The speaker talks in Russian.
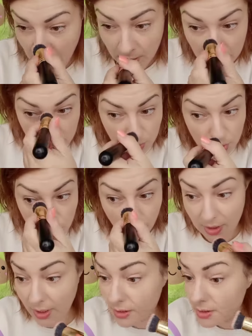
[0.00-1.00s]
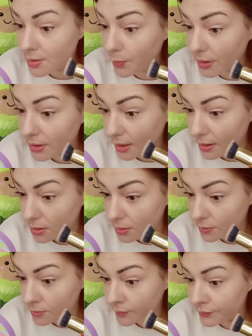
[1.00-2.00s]
Так, слушай, но ну пока не западает.
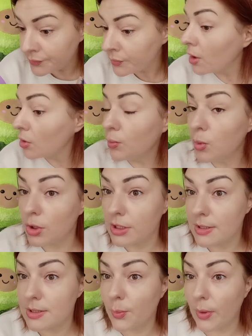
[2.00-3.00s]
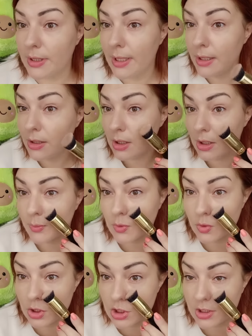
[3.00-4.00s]
В поры не западает и
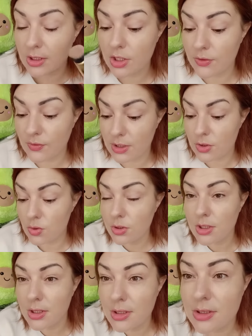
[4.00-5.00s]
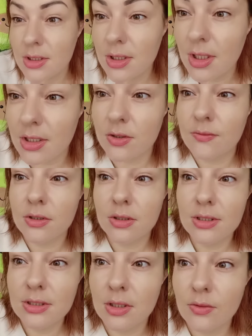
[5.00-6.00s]
немножечко даже в Т-зоне их сглаживает.
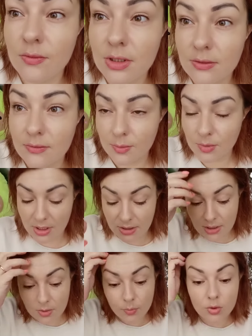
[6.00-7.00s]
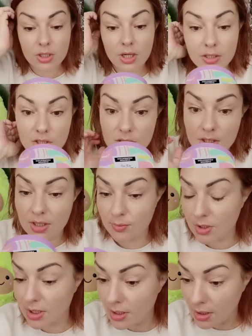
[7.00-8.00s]
Не знаю, видно вам или нет, поры, конечно,
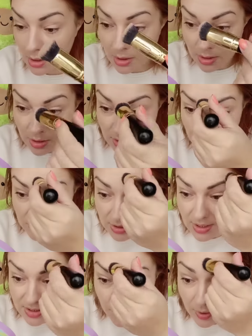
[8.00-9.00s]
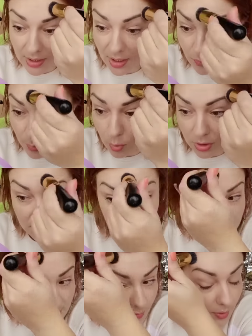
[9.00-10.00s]
камера не передаст. Пока в поры
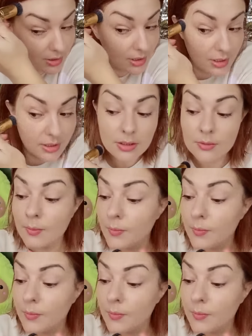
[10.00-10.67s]
не западает